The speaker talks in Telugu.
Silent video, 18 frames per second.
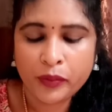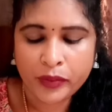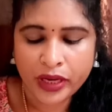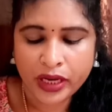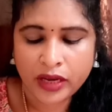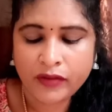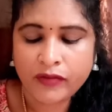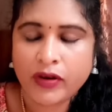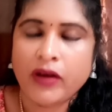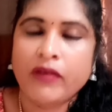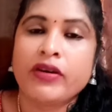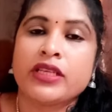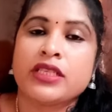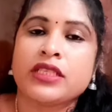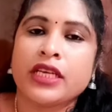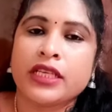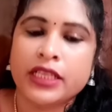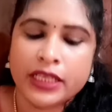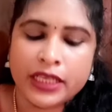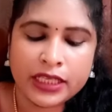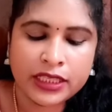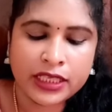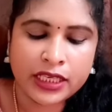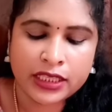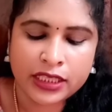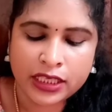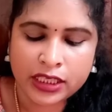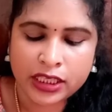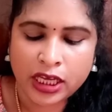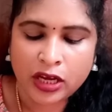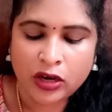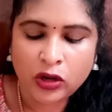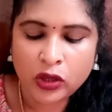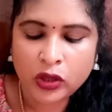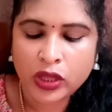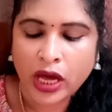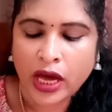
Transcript: మనకి ఫ్లవర్స్ని అయితే డిజైన్ చేశారో